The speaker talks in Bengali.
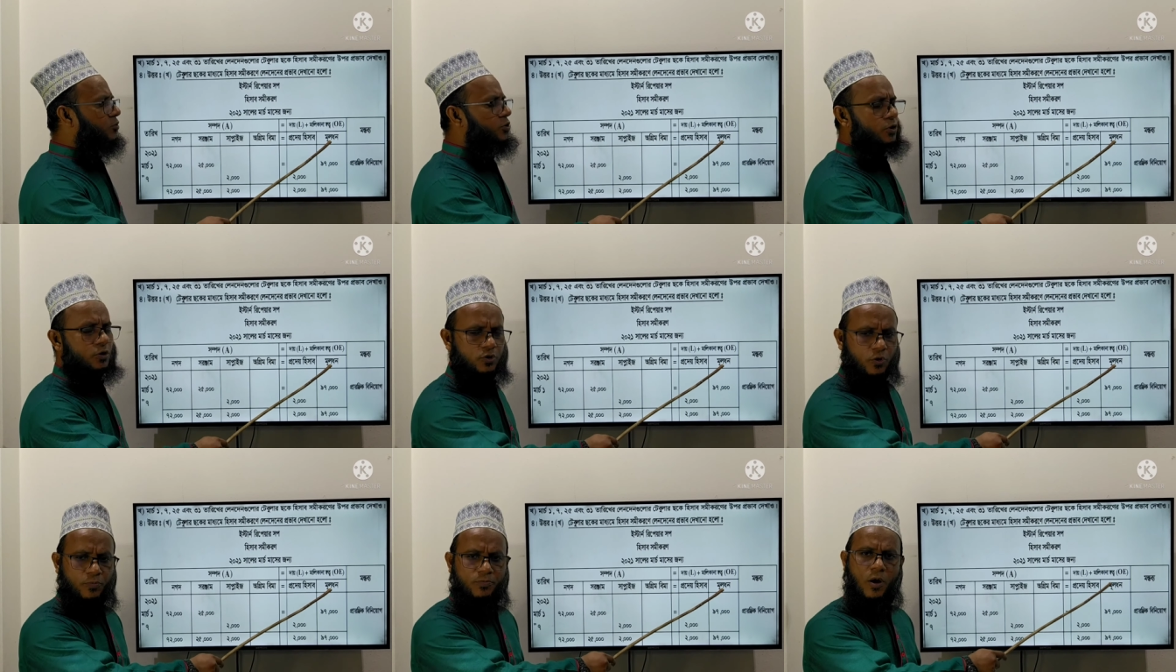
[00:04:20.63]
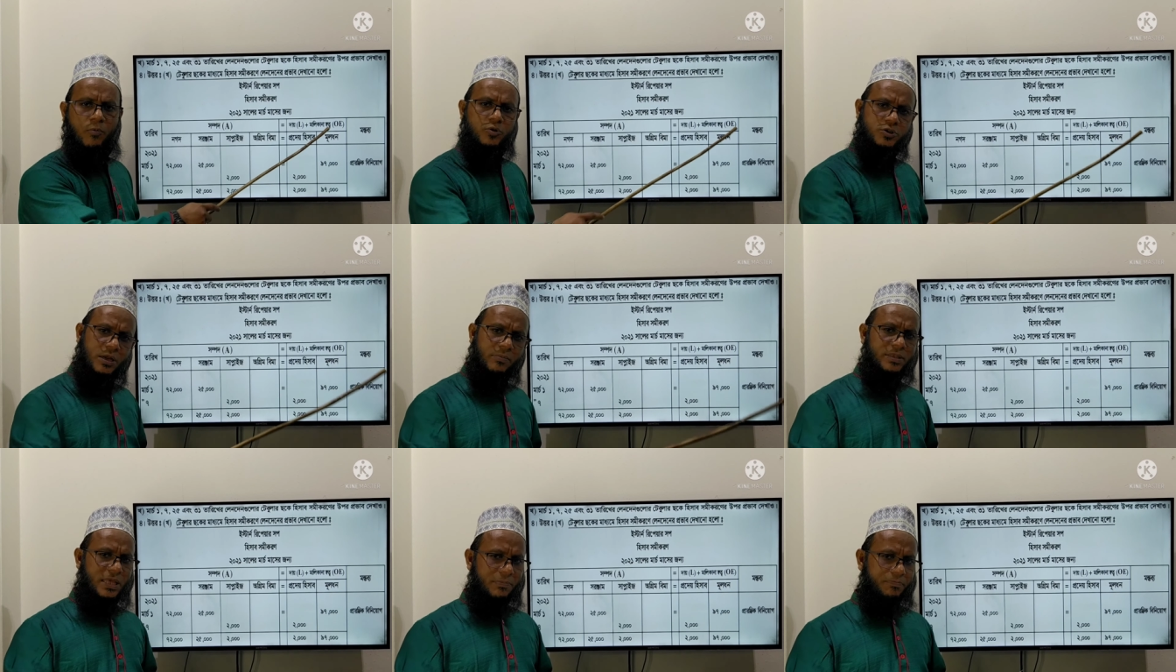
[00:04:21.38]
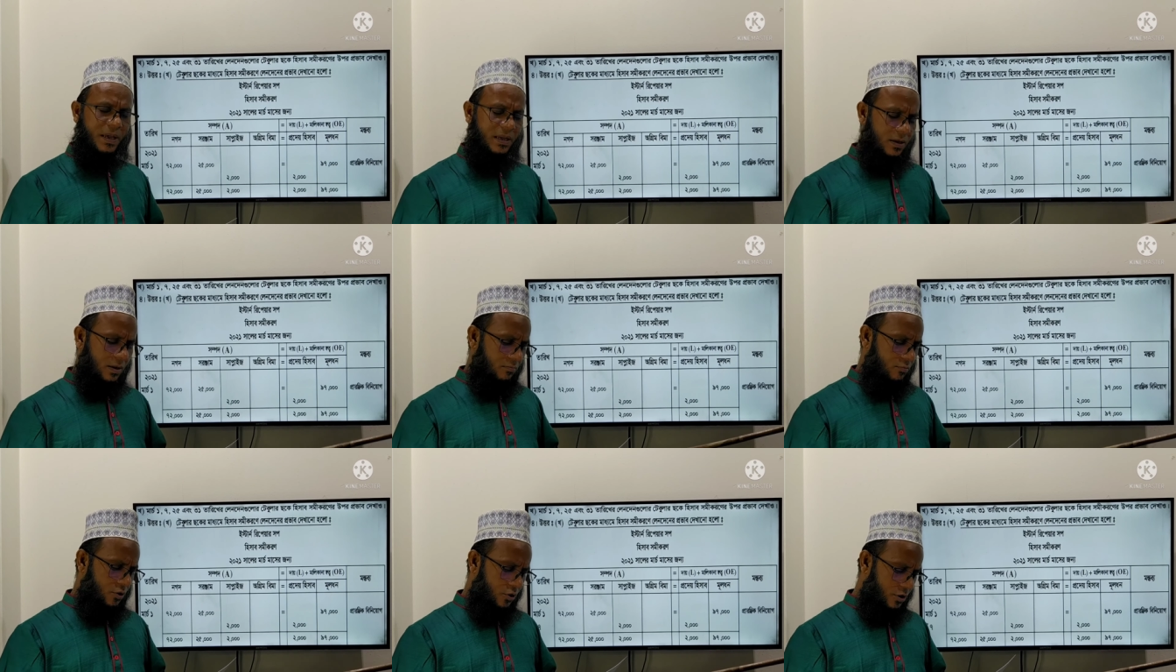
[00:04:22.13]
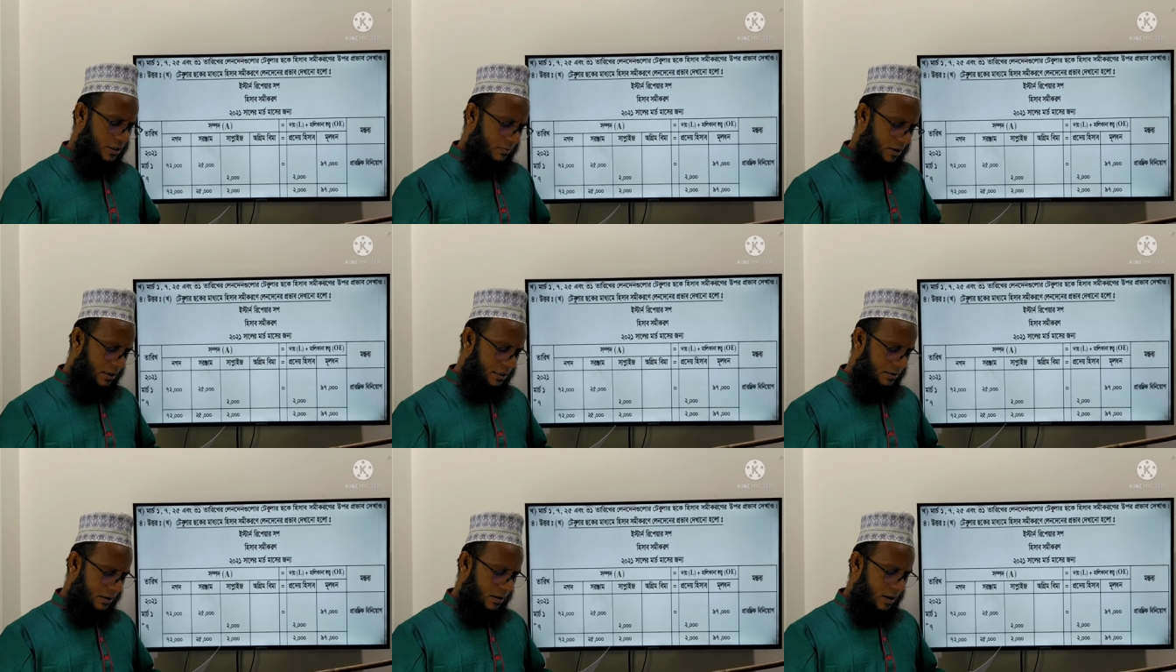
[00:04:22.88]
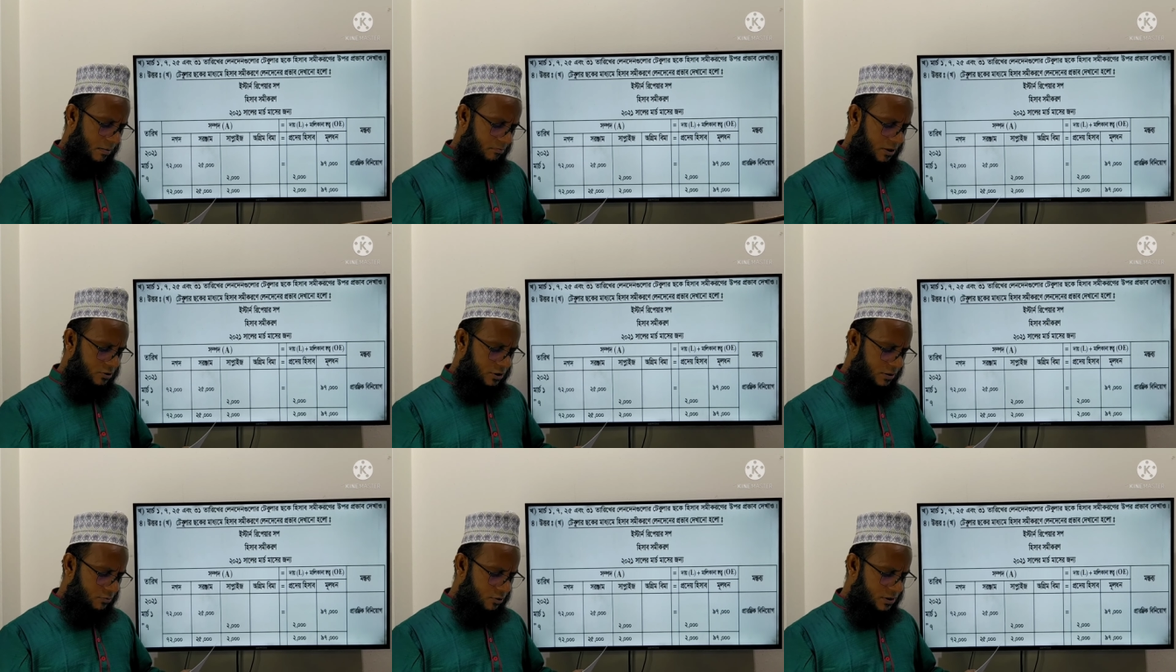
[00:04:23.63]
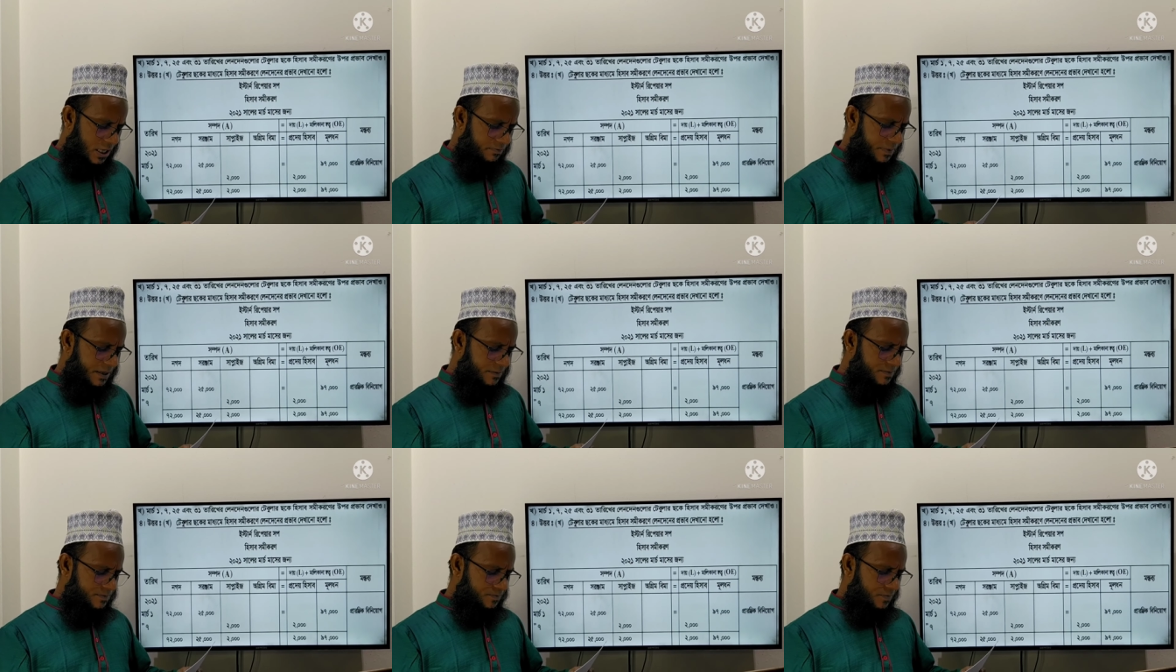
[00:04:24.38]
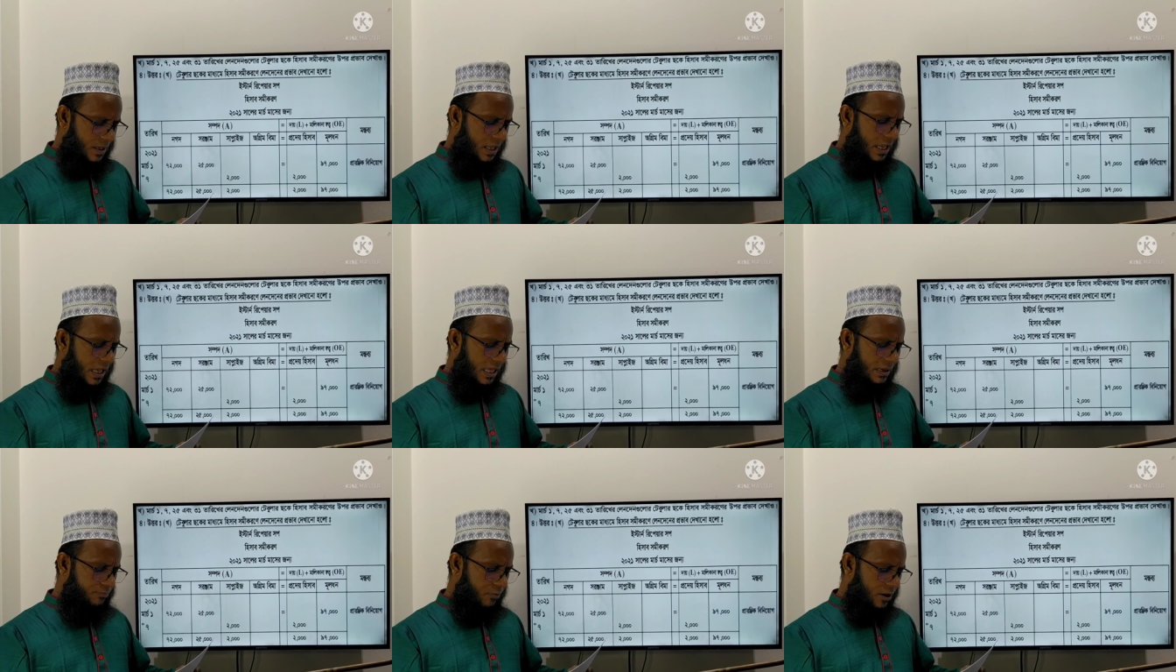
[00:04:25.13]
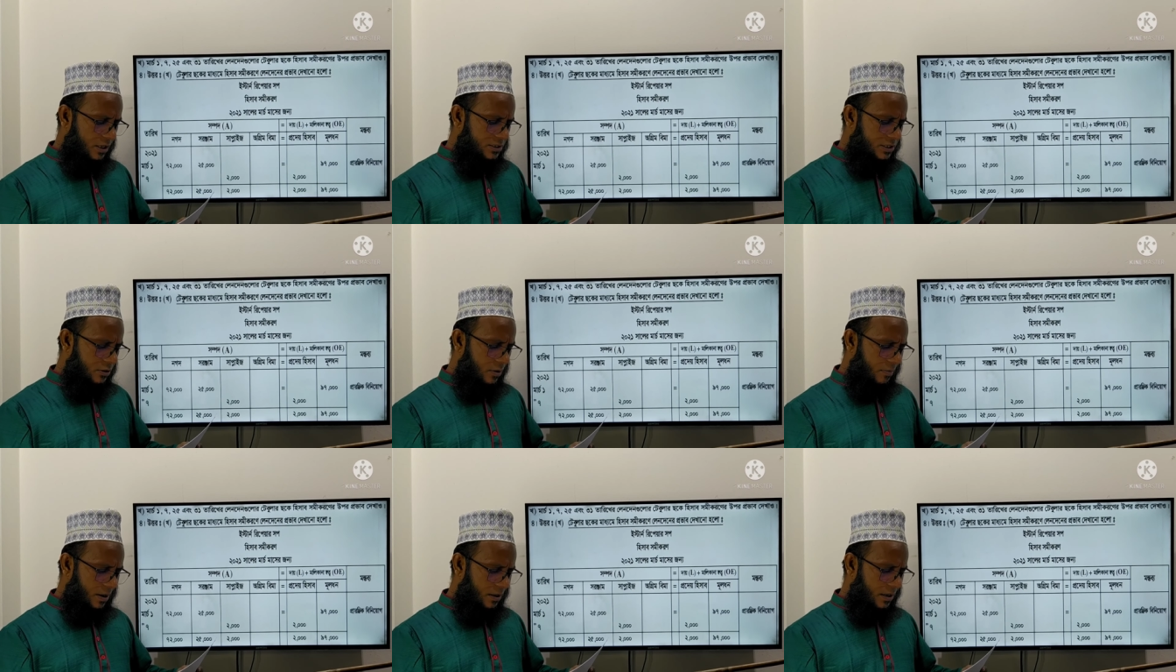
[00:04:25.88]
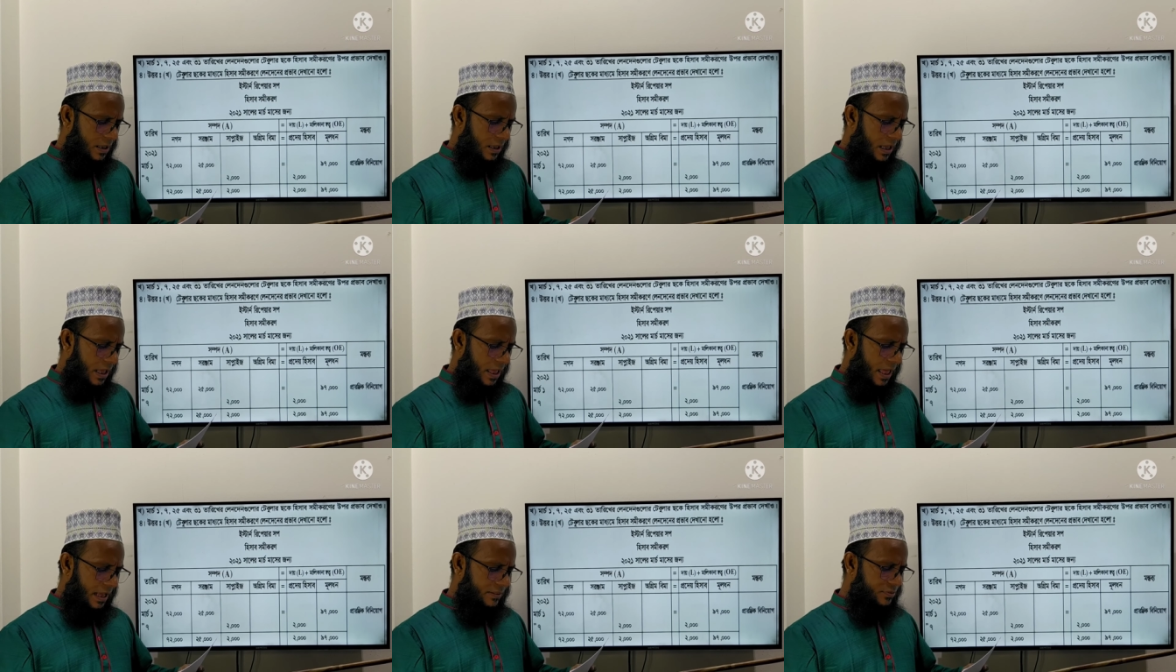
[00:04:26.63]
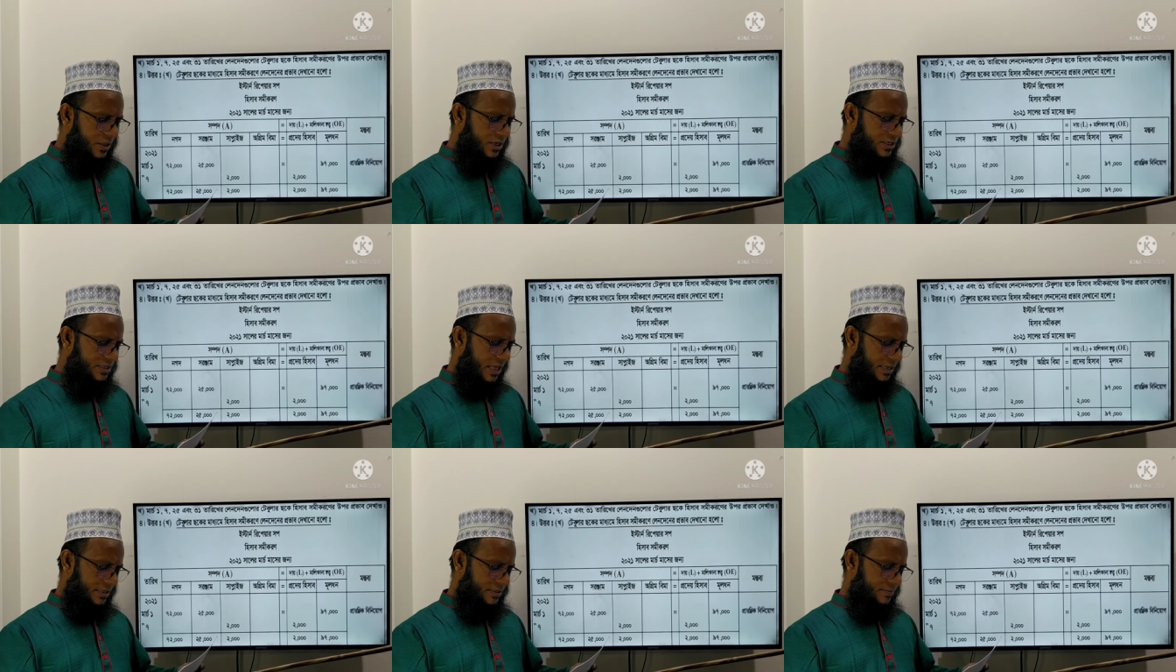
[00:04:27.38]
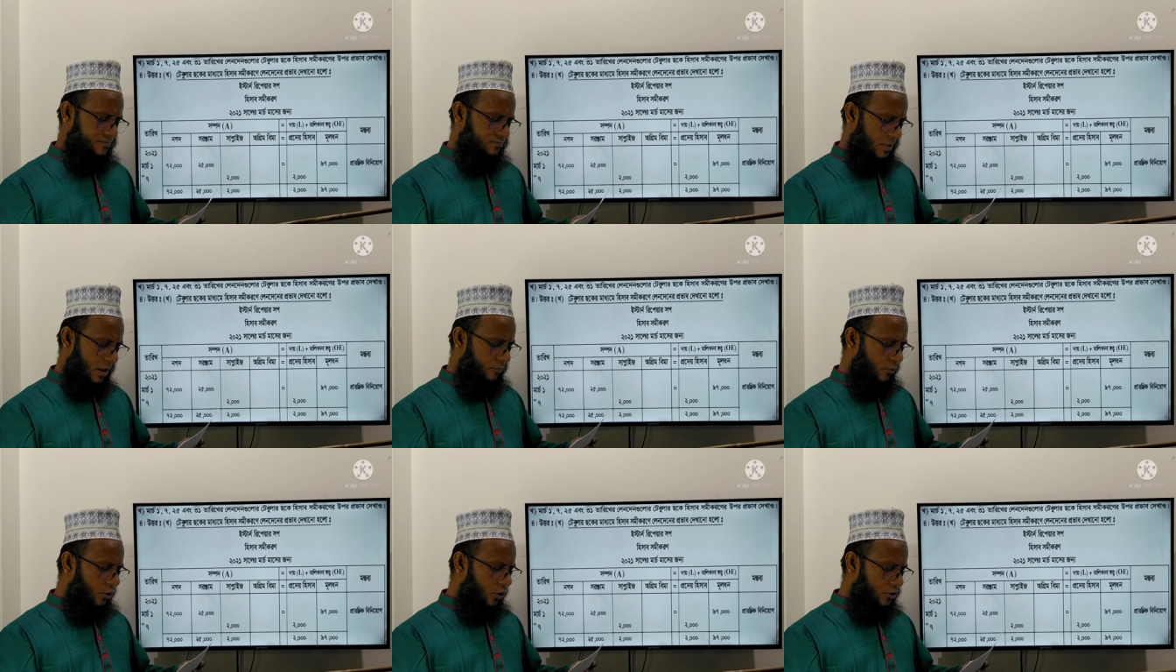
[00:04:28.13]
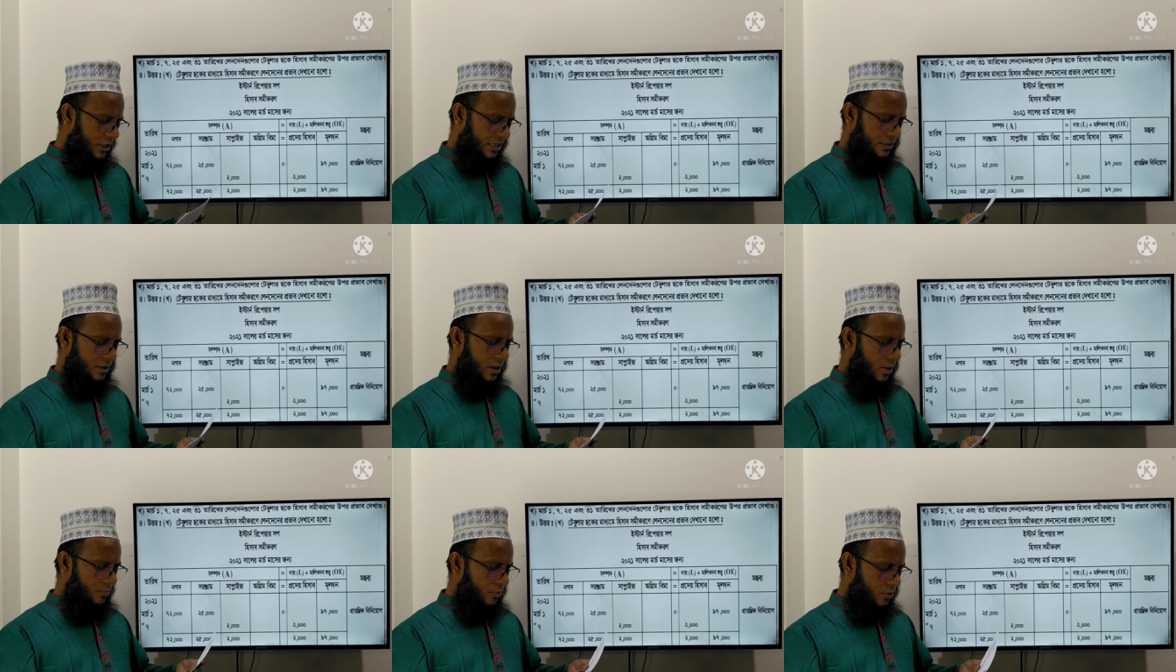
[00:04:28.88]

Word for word: আমরা মূলধন তো অবশ্যই আমার থাকবে মূলধনটা আমার এটা বাধ্যতামূলক থাকবে এরপরে ছিল আমার একত্রিশ তারিখ পনেরো তারিখ